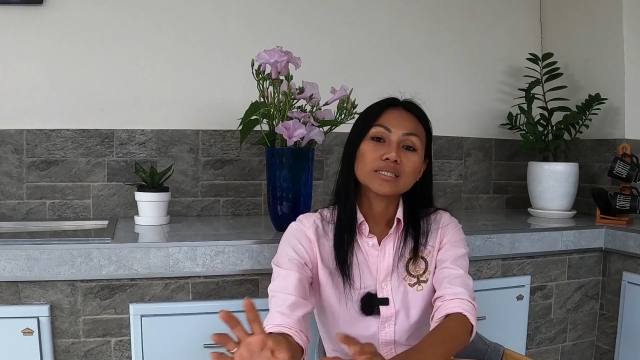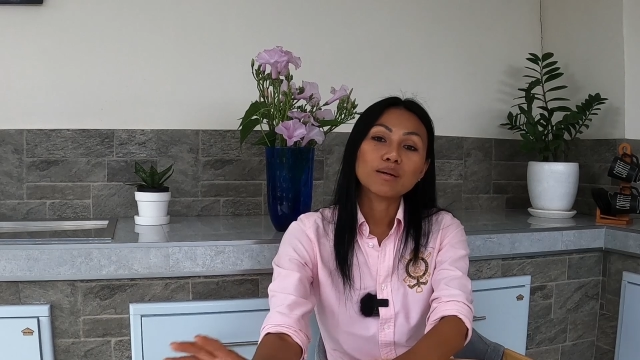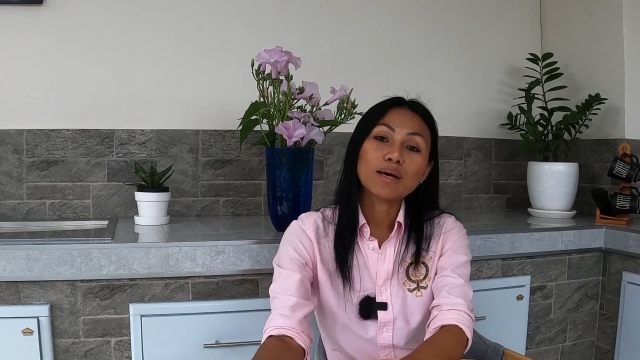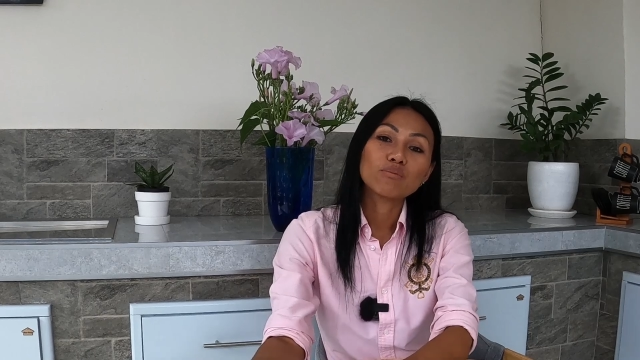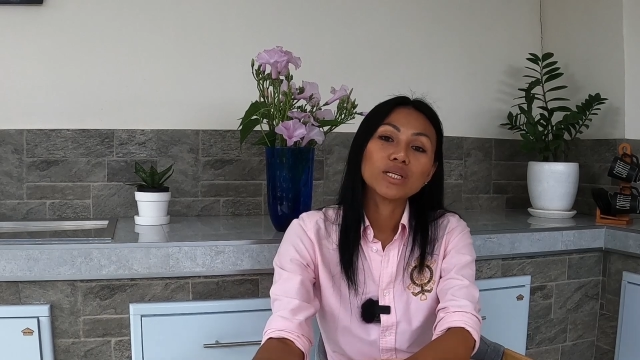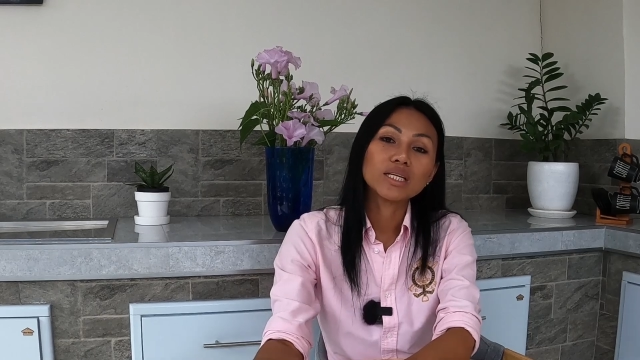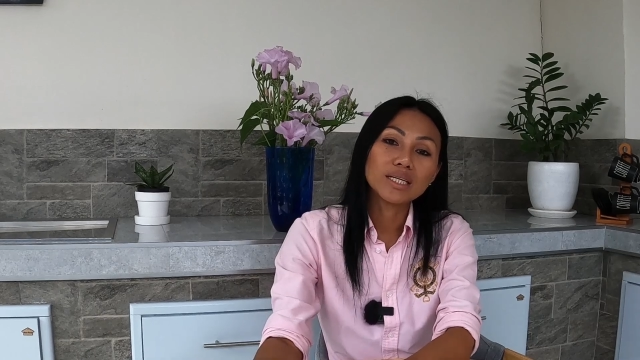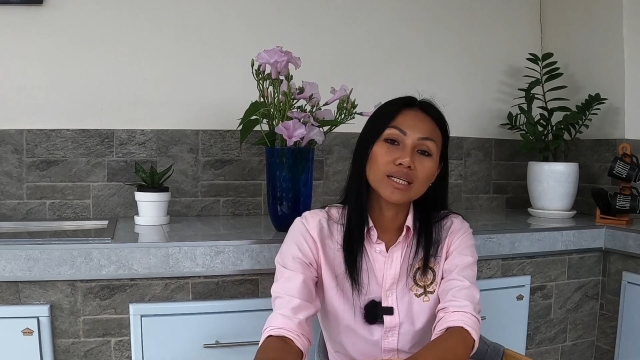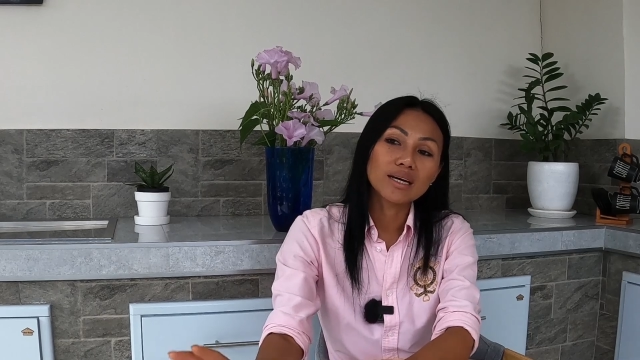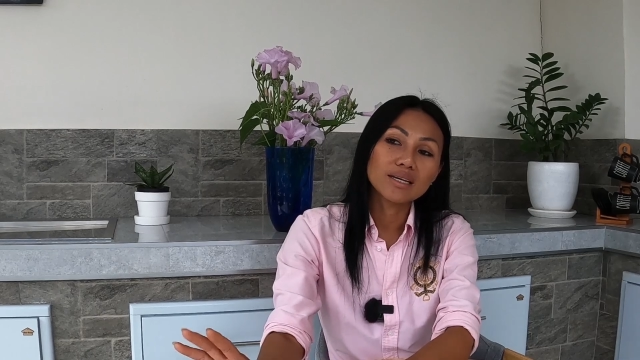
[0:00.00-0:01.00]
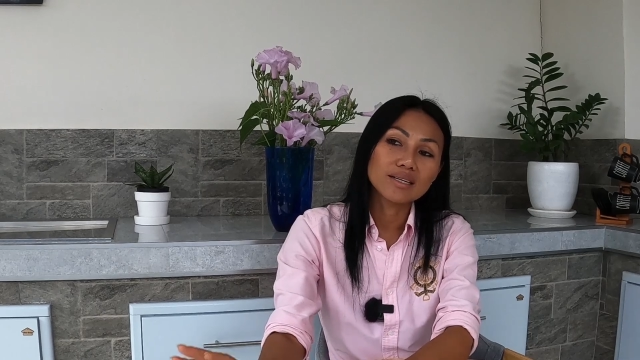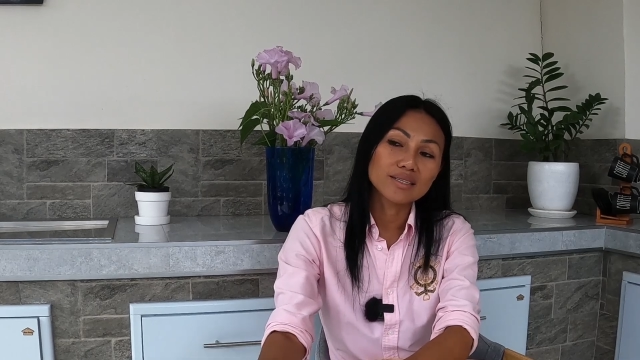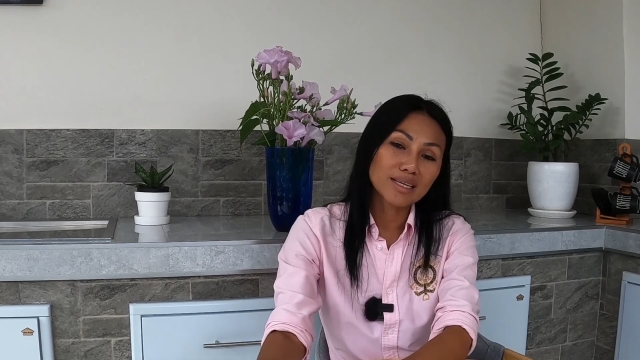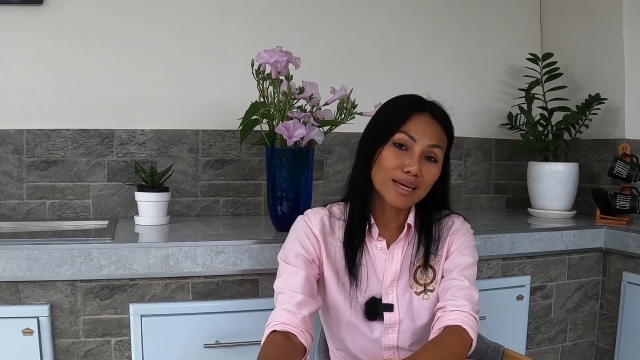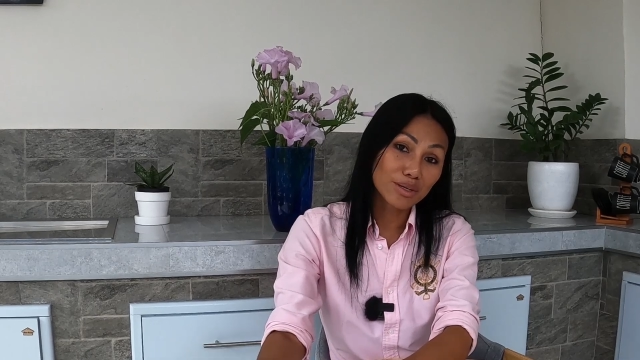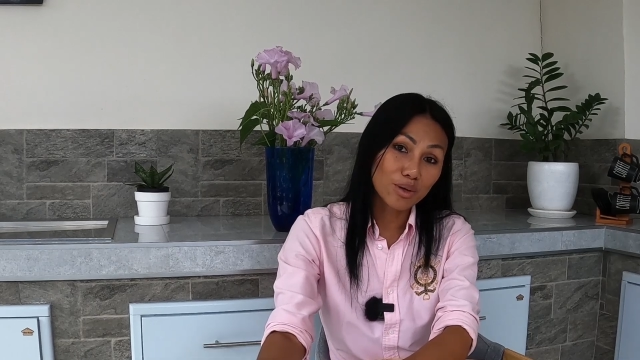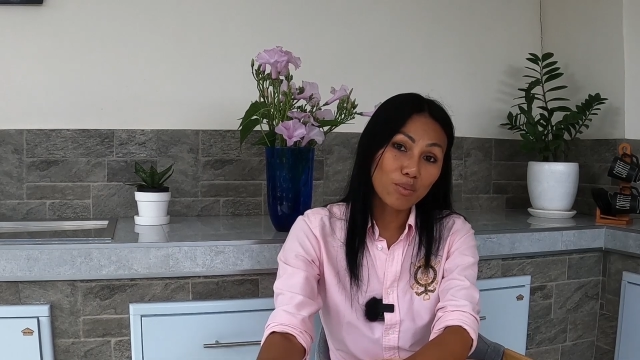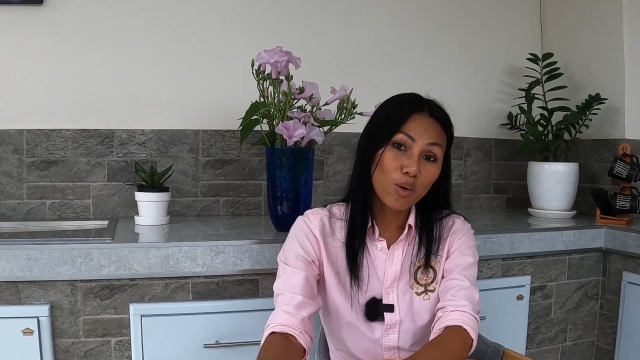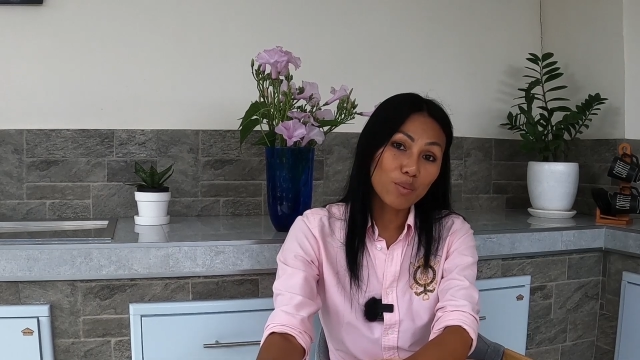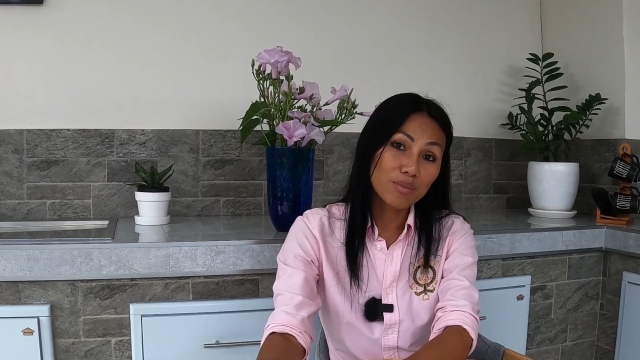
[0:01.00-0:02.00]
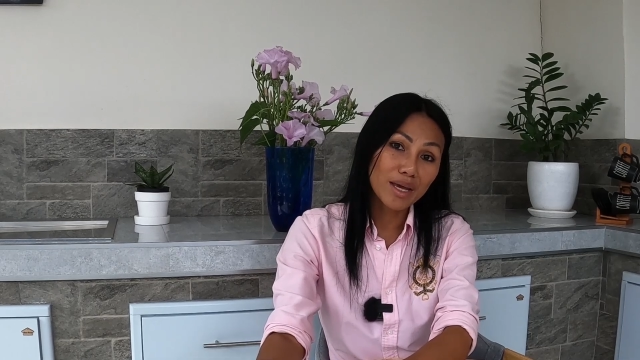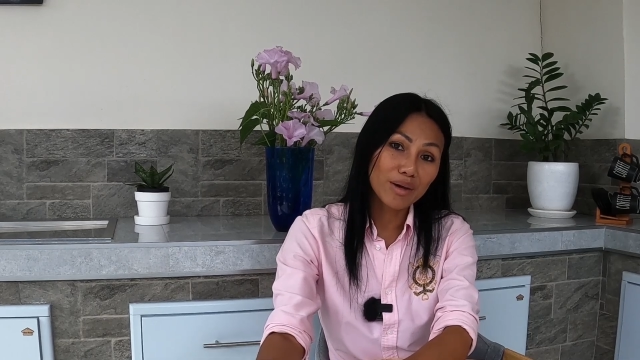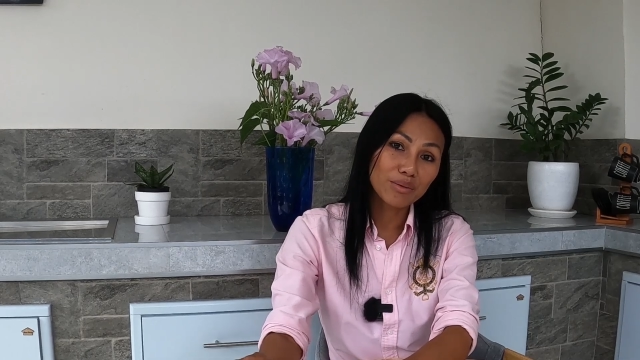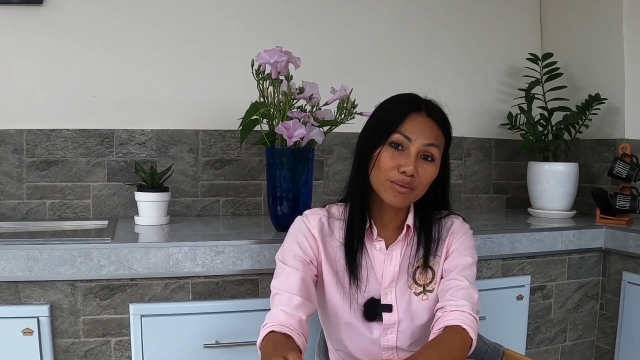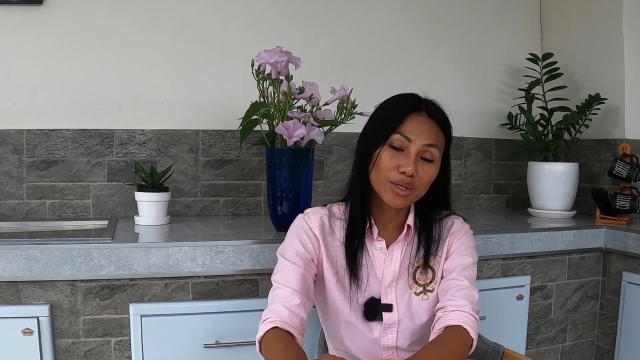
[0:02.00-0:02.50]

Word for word: สำหรับวันนี้นะคะเอกสารเราพร้อมแล้ว